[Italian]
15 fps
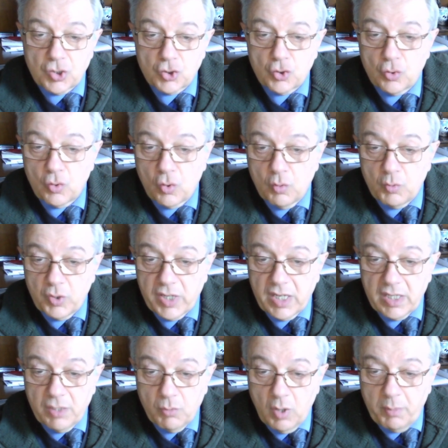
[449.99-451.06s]
sono comuni
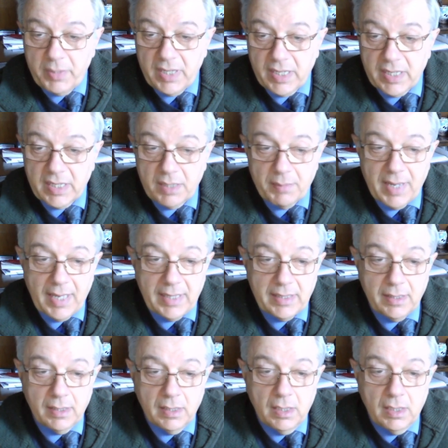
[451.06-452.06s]
agli uomini e agli animali,